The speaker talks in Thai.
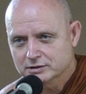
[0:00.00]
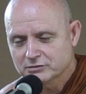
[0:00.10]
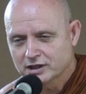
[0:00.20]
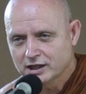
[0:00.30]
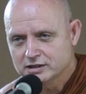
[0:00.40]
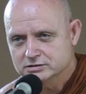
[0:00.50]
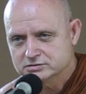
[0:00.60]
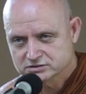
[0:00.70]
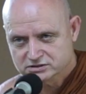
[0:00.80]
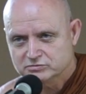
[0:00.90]
ทำลายเลย
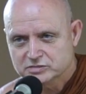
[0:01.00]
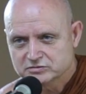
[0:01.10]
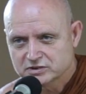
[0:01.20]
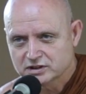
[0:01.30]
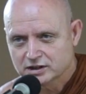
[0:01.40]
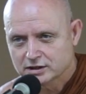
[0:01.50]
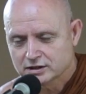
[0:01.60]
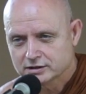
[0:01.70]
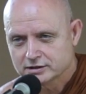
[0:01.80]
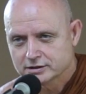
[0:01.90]
สมน้ำหน้า อะ
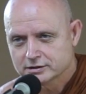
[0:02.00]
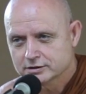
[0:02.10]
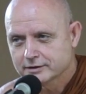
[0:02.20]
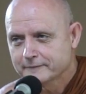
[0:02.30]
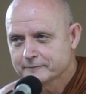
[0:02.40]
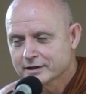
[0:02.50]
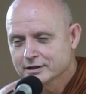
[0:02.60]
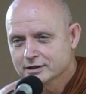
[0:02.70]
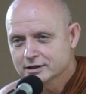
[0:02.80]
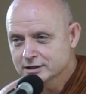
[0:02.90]
ไรอย่างเงี้ย
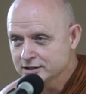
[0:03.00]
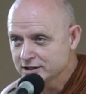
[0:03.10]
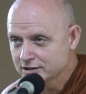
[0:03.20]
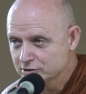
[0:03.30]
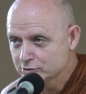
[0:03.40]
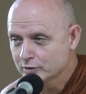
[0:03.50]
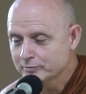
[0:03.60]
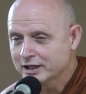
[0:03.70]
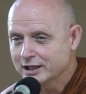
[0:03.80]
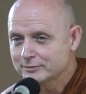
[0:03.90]
อันนี้คือตัว
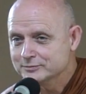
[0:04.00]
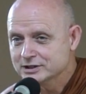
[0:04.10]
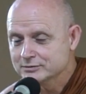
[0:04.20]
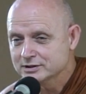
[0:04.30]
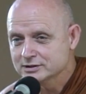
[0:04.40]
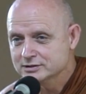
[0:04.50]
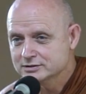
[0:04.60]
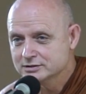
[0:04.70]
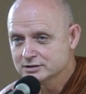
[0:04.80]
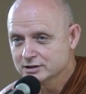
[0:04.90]
บาปใช่ไหม
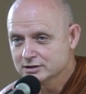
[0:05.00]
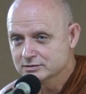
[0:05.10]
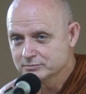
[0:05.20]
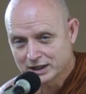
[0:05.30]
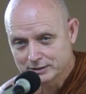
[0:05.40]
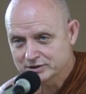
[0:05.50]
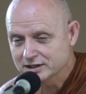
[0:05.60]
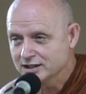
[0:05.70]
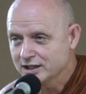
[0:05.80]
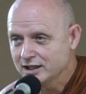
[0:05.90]
บาป
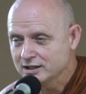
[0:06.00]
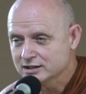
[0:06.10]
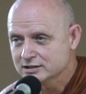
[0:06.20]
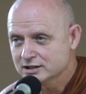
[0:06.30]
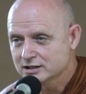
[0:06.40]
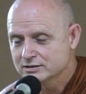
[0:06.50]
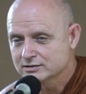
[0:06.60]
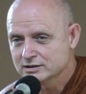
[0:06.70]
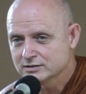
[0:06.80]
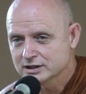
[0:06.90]
แท้ๆนะถ้าเรา
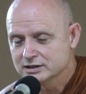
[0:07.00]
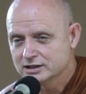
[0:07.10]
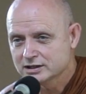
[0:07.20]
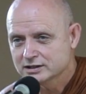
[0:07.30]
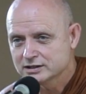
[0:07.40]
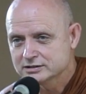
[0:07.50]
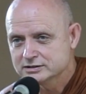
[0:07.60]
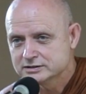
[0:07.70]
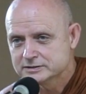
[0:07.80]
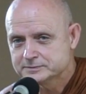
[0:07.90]
เราคิดอย่างนั้นนะ
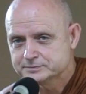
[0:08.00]
ฮะ